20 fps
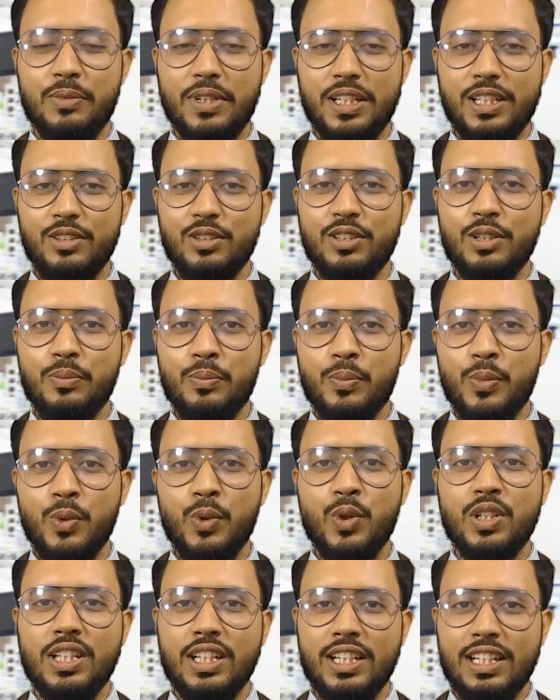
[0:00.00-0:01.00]
ভিডিওটি
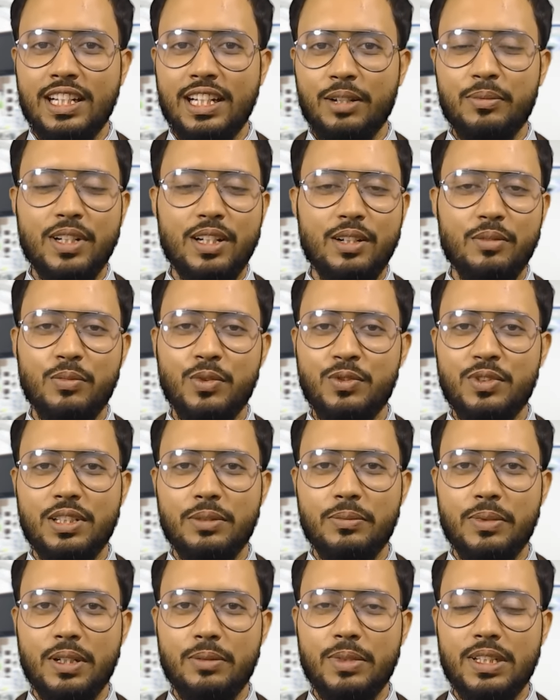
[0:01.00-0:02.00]
পুরো দেখলে আপনারা বুঝতে
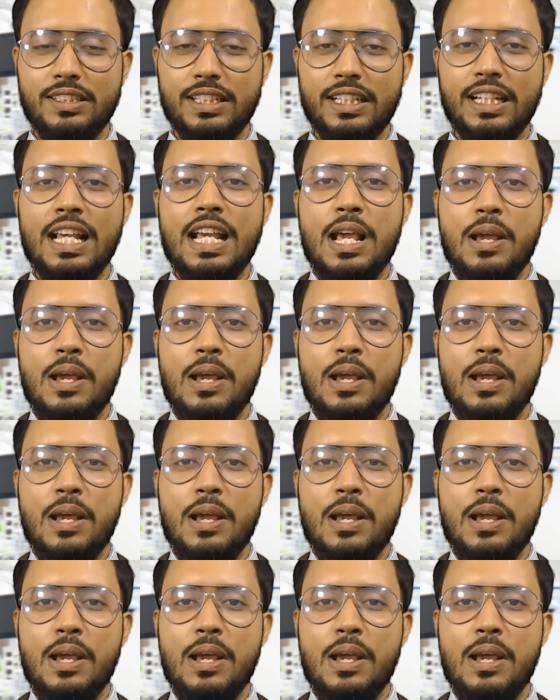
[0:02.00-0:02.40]
পারবেন যে